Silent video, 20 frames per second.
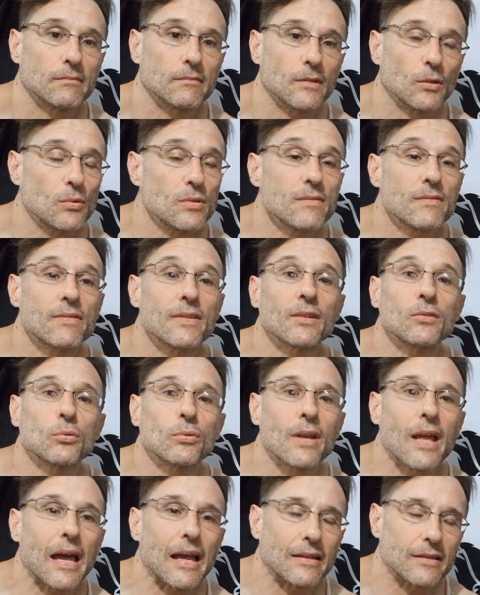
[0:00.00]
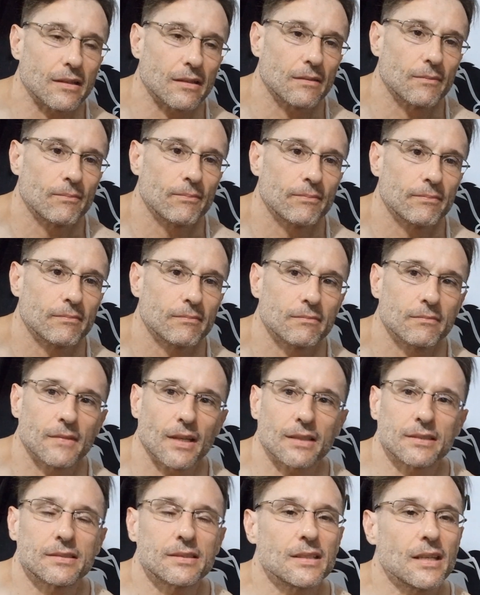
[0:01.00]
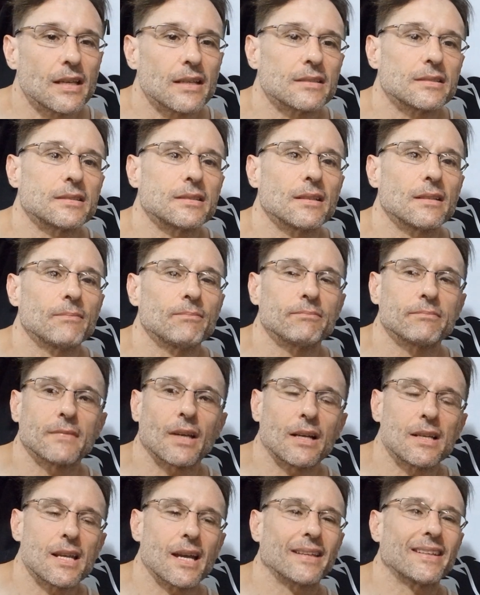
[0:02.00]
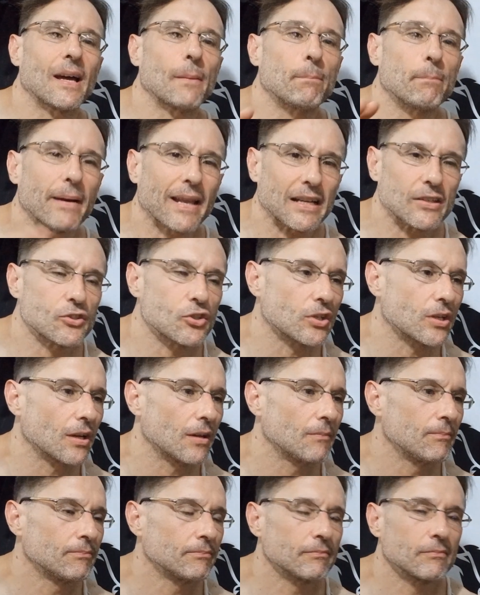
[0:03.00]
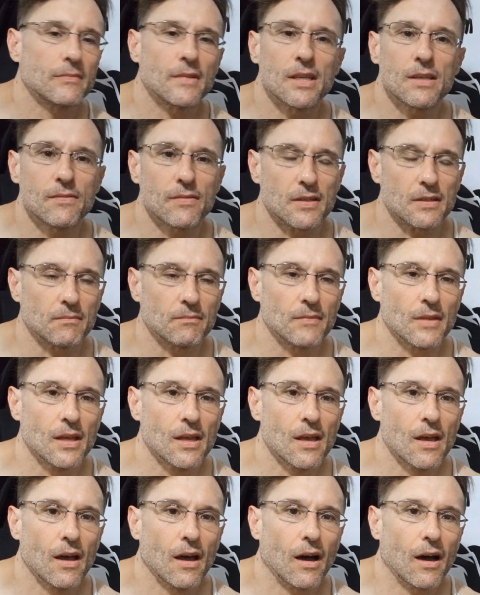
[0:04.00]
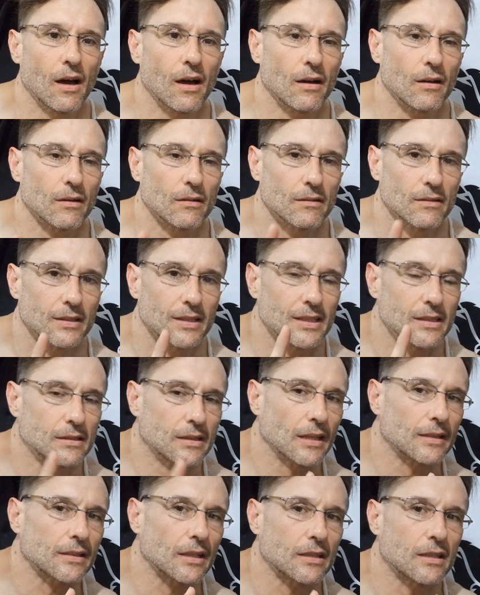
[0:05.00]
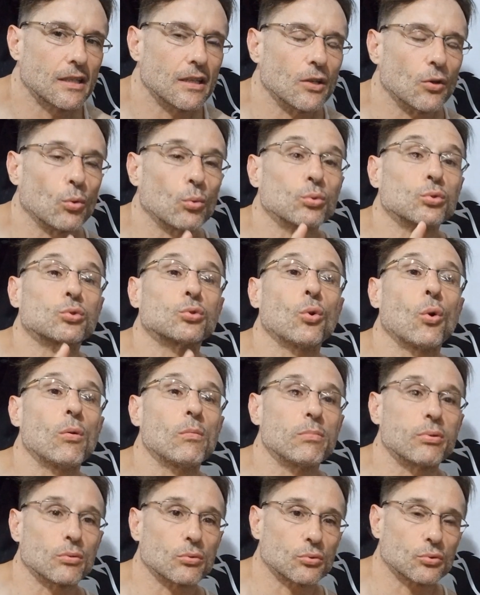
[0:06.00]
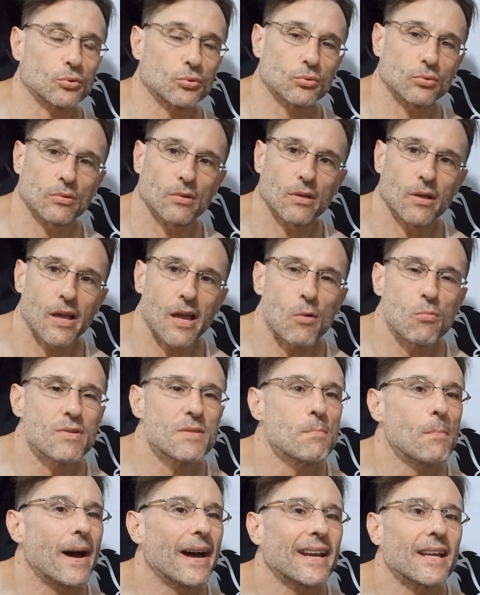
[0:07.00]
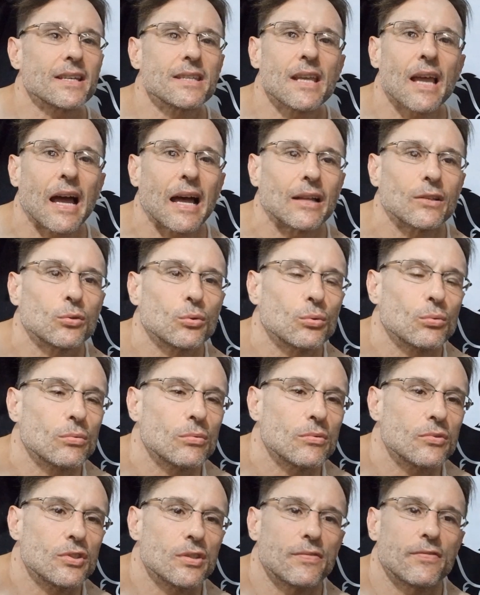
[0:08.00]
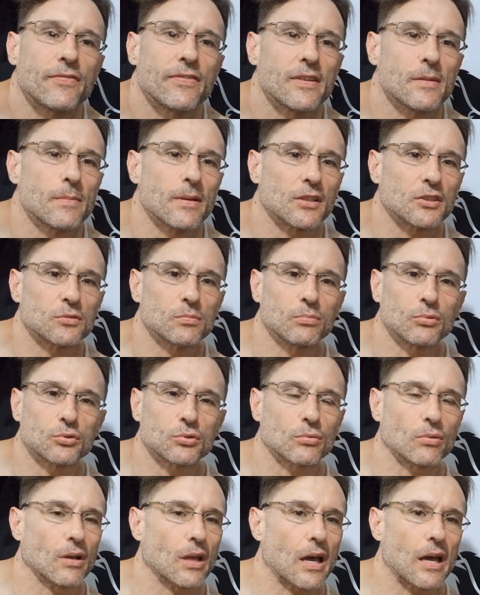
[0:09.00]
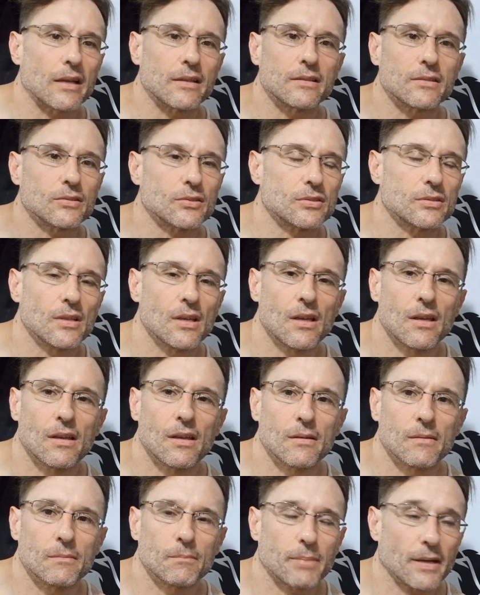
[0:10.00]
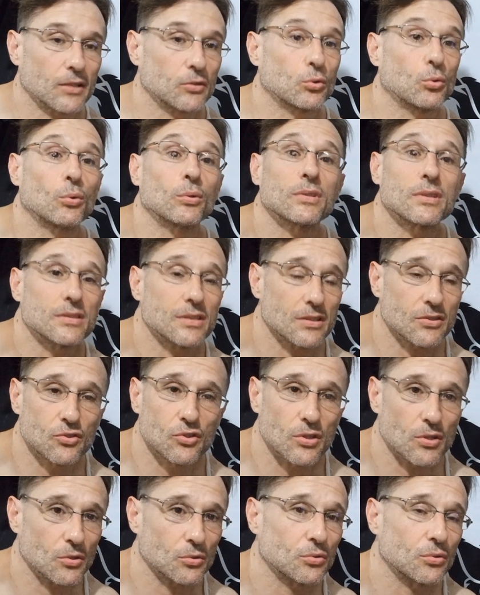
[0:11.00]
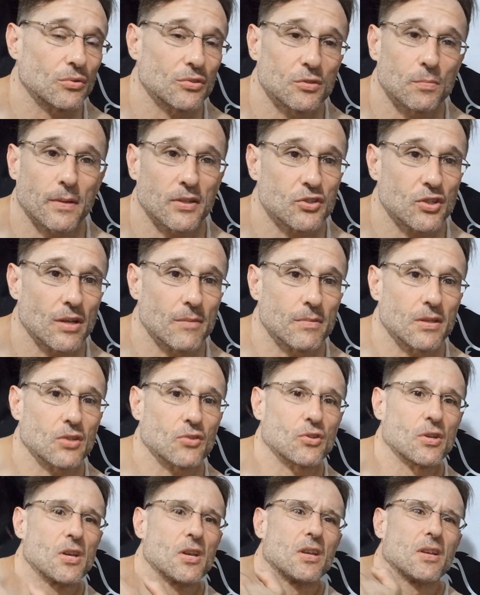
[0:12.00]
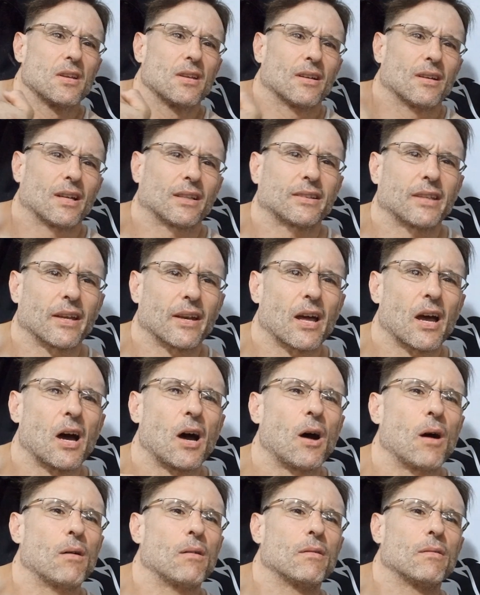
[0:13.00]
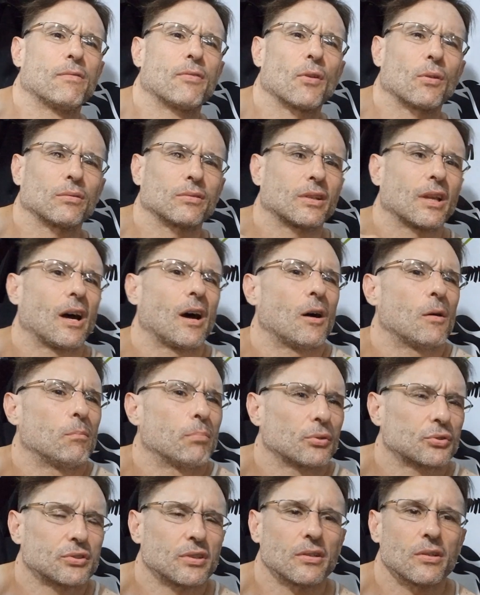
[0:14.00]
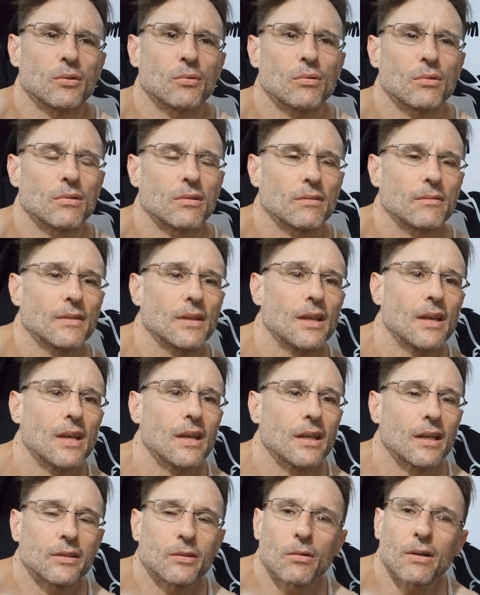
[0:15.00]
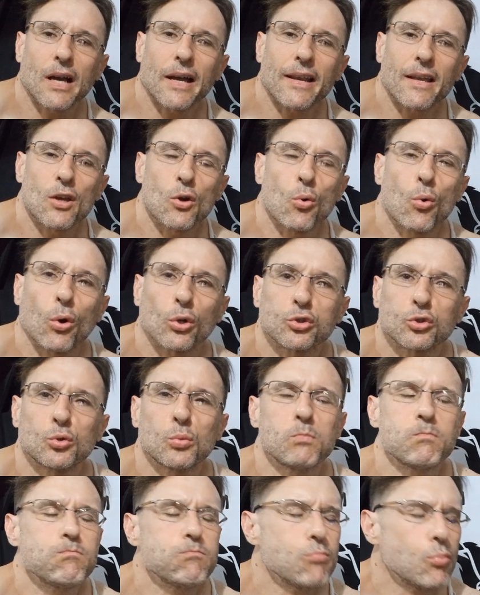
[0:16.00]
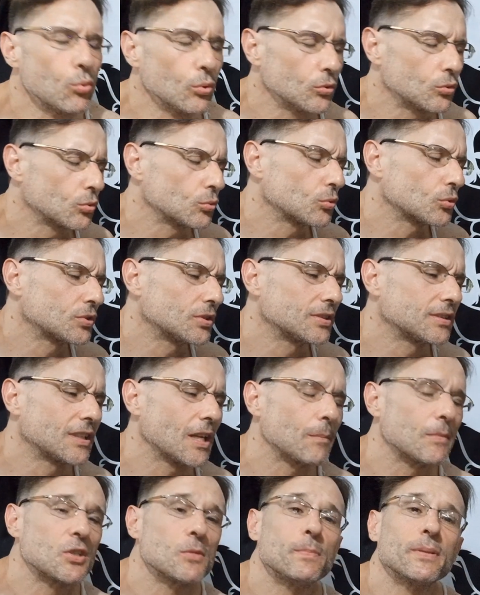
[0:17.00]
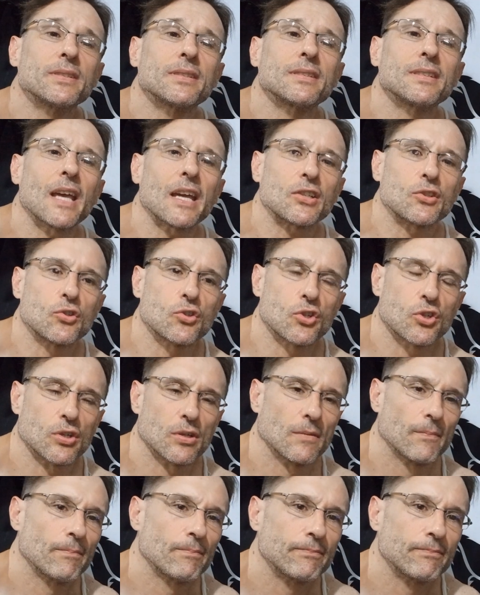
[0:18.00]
Eu não invento nada. É ciência aliada à prática, enfim. Ah, entenda que os ombros é um emaranhado de fibras musculares para todas as direções praticamente. Lateral, frontal, posterior. Então, cara, eu gosto muito do sistema de bisete.